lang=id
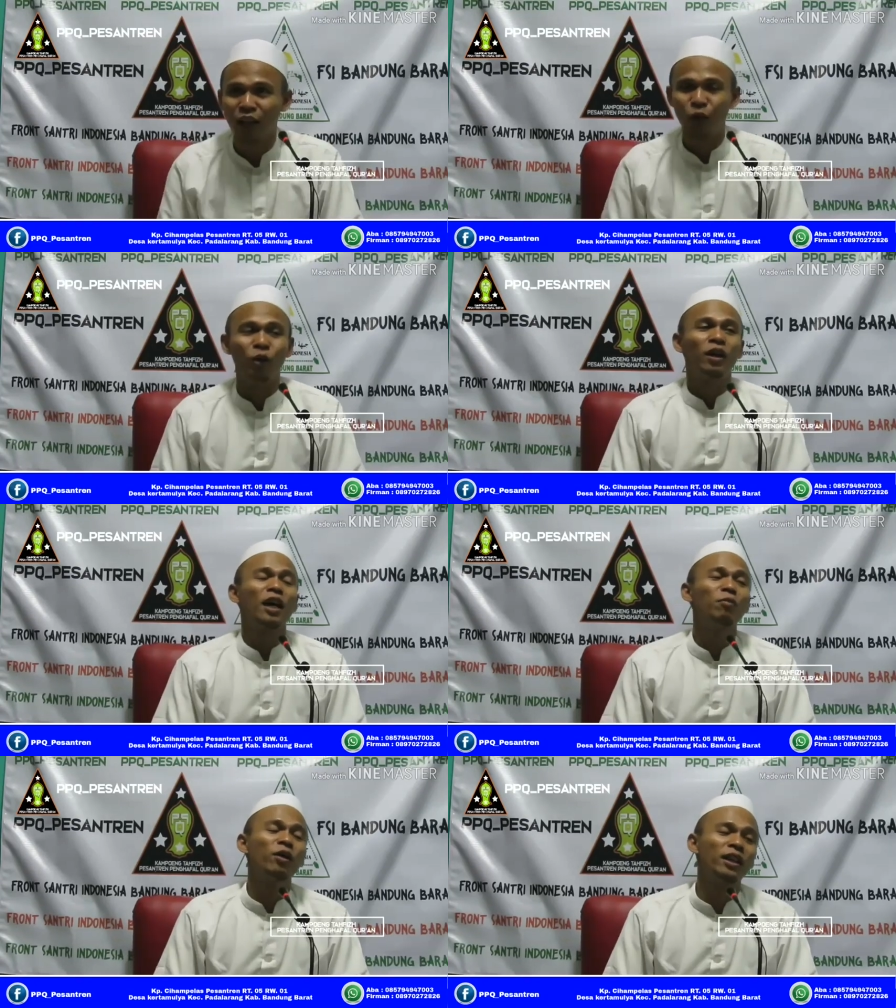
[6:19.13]
Loh,
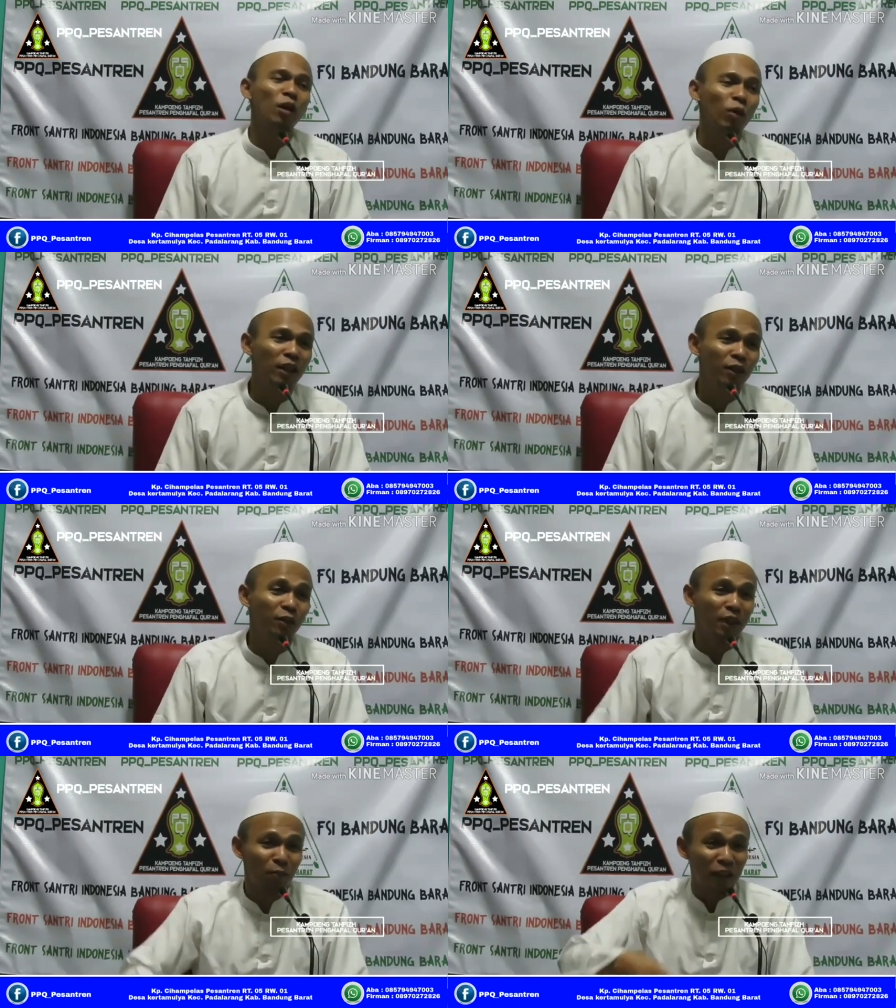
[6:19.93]
kamu kenal wali
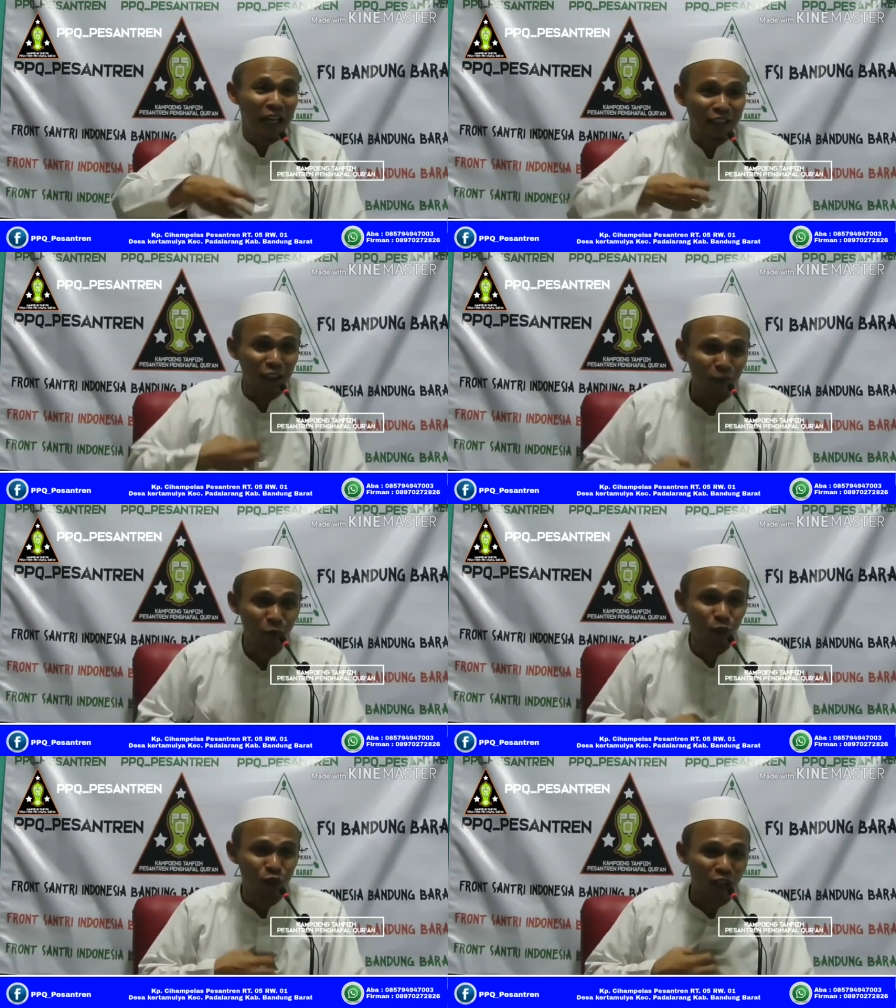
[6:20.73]
kok, tapi
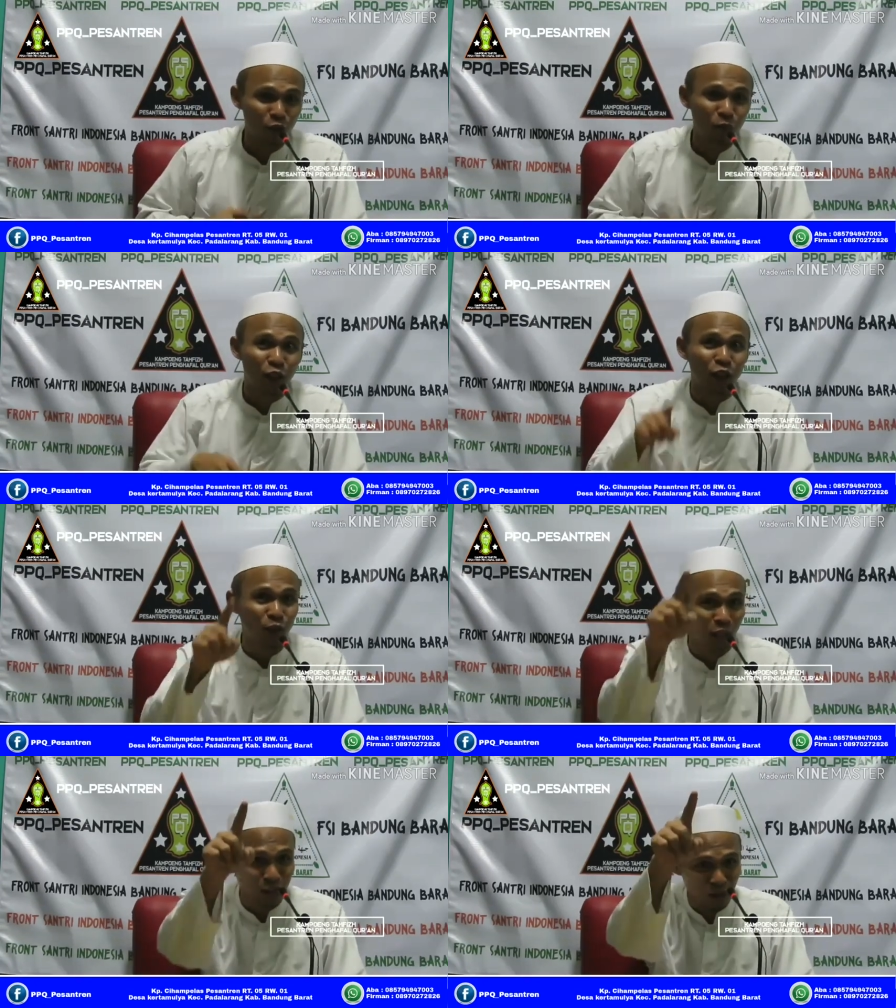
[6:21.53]
hatimu kok selalu
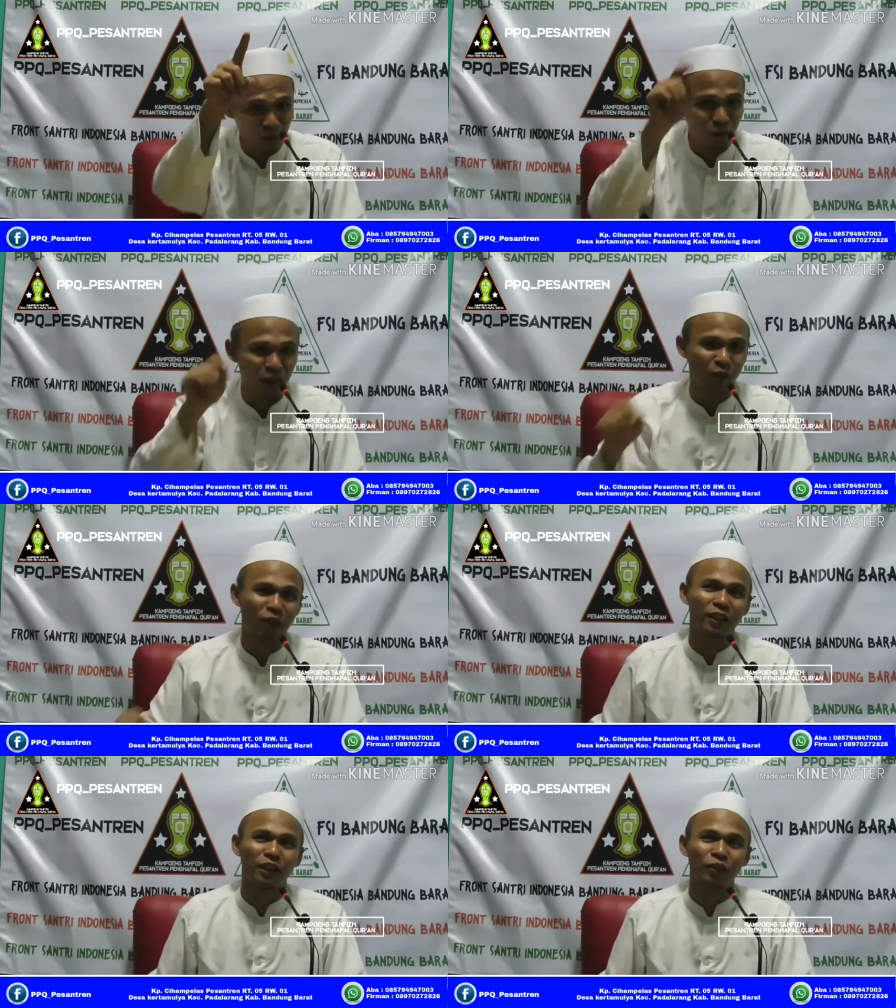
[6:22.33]
bergejolak terus kepada
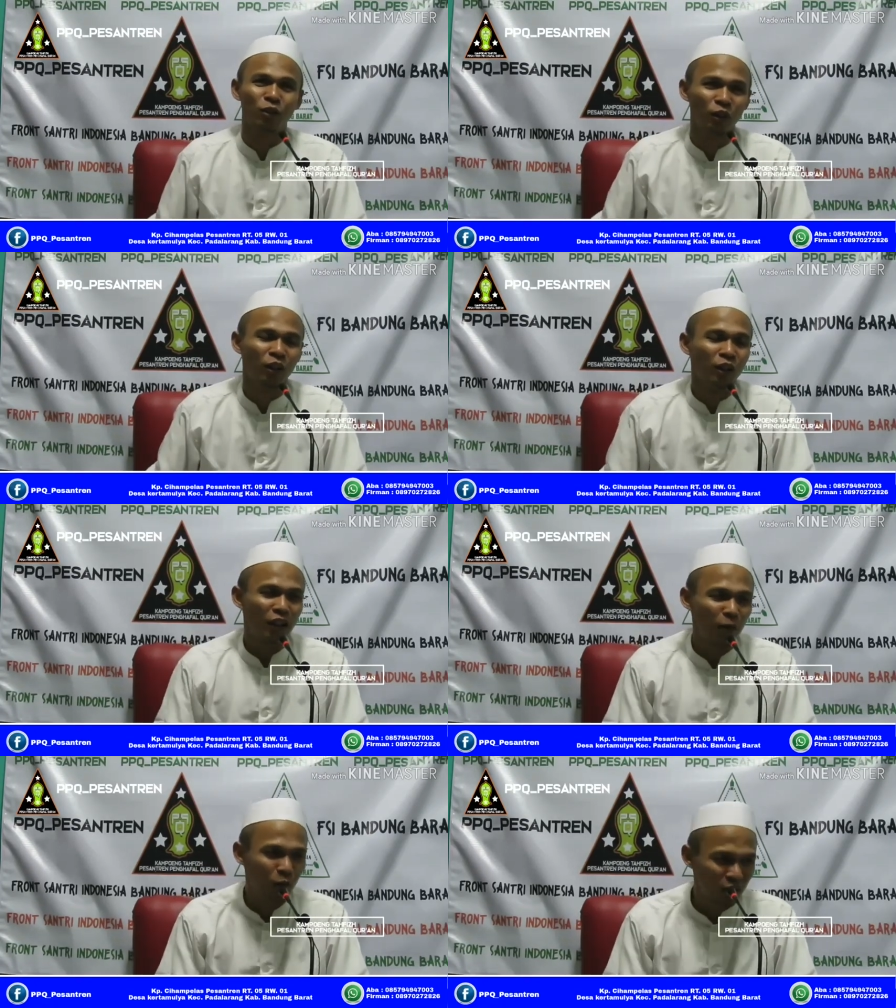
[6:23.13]
wali itu? Loh,
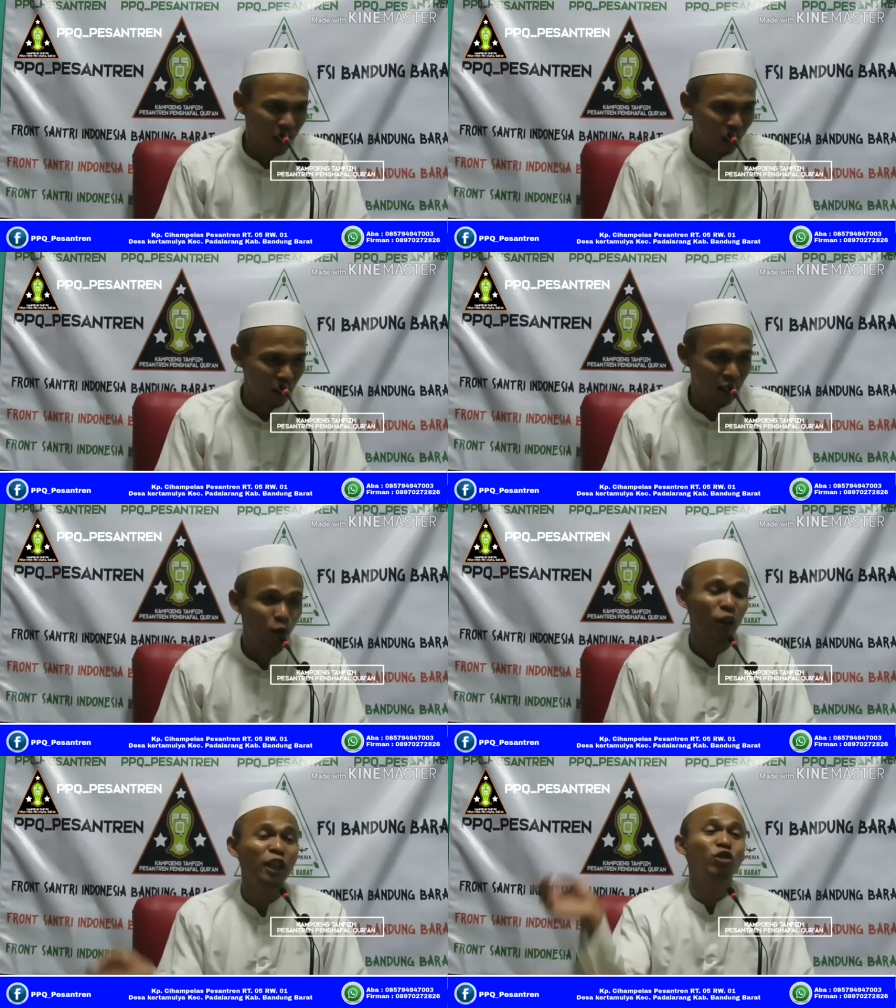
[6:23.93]
kamu kenal wali
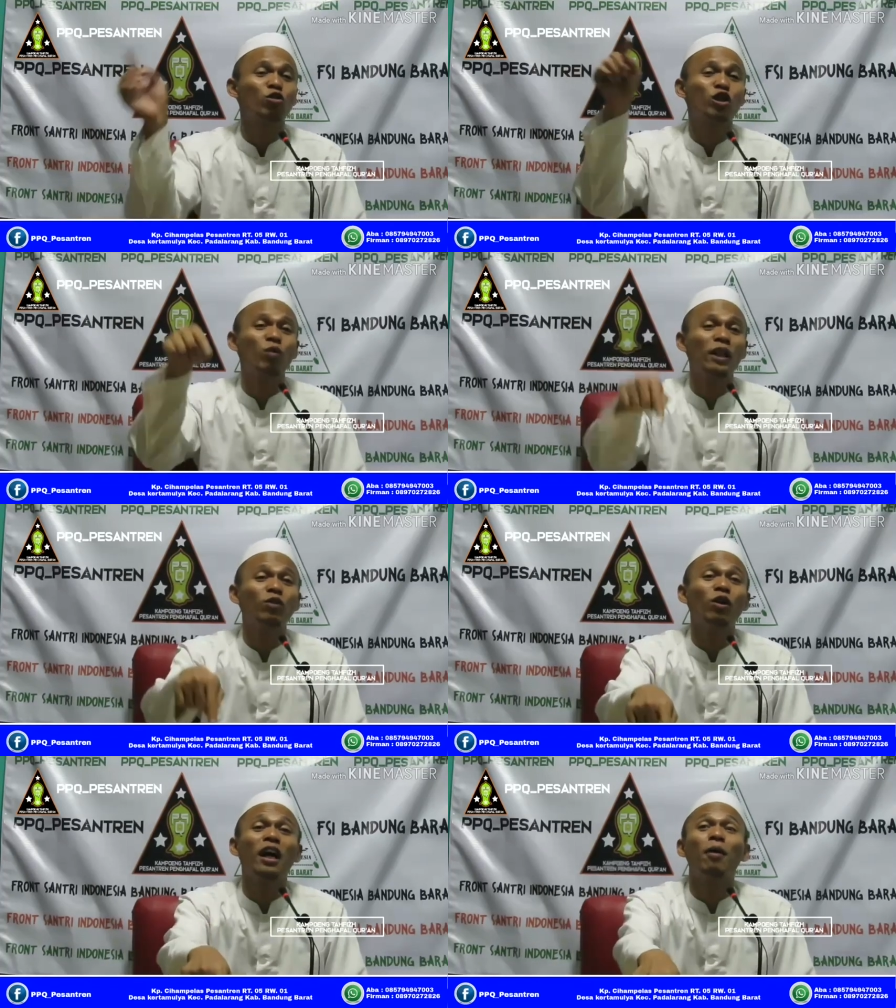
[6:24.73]
kok, instruksi wali
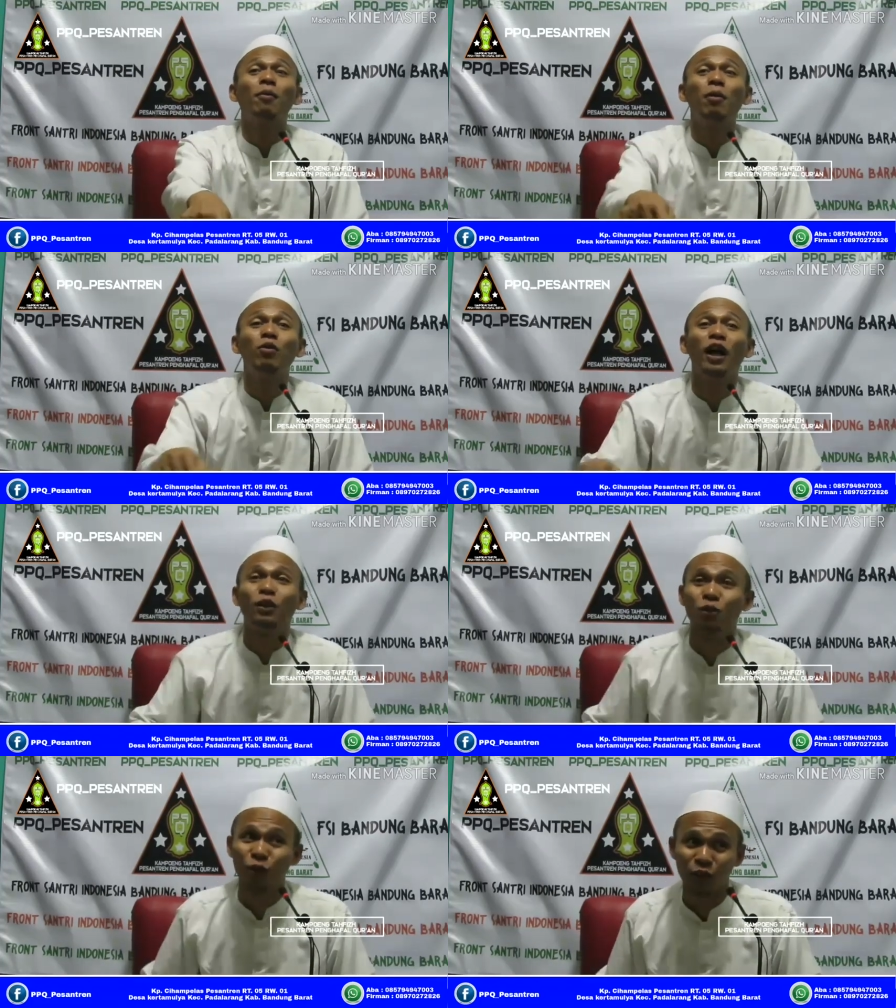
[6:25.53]
kok nggak, kamu nggak
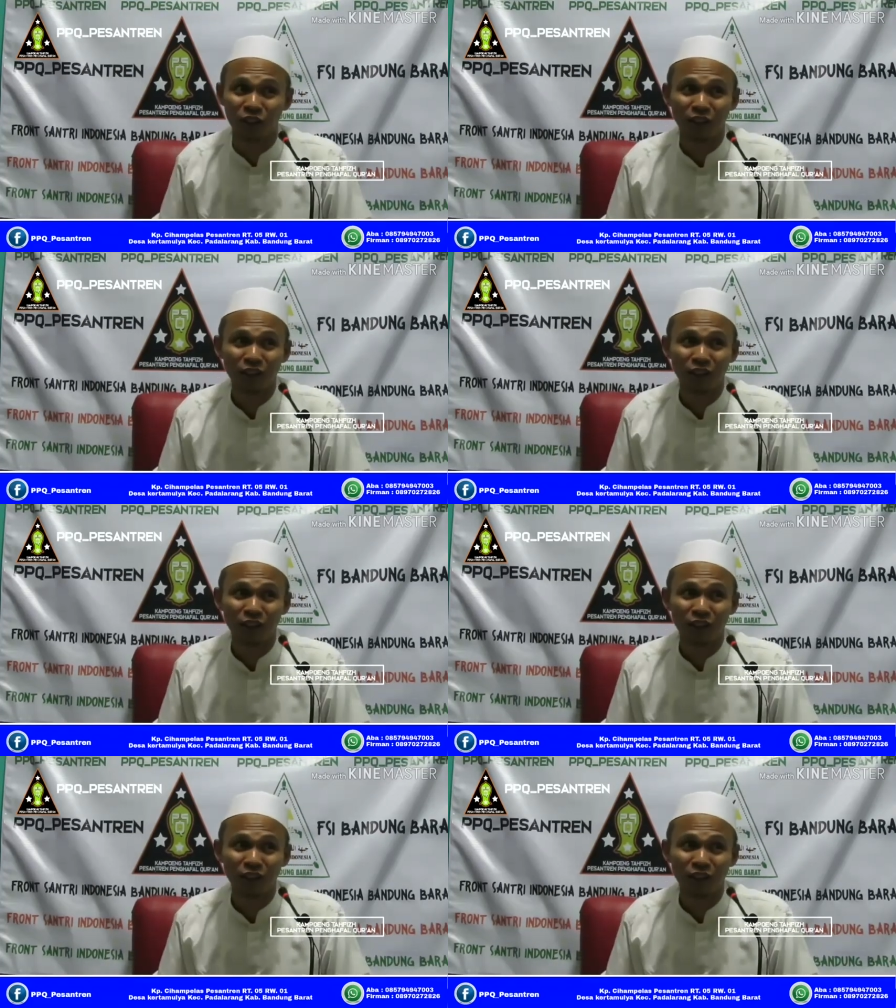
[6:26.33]
nurut?